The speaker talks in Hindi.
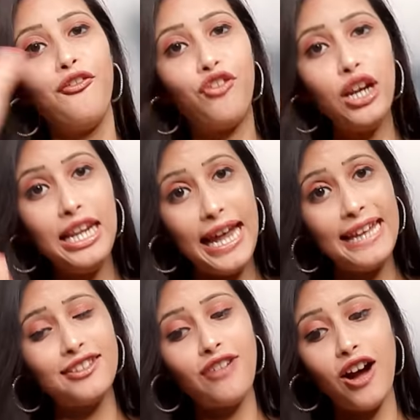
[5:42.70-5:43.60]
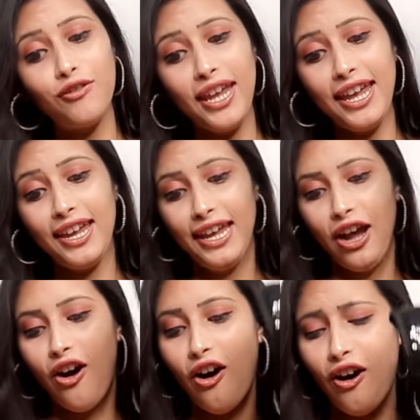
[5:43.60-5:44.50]
फुल लेंथ गाउन है
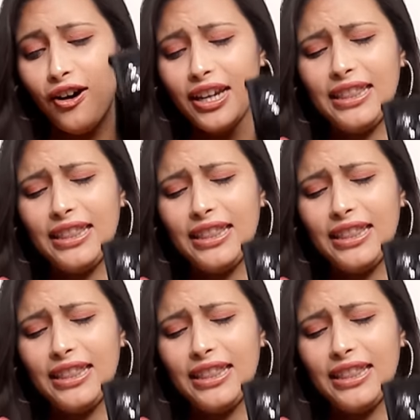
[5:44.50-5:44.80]
और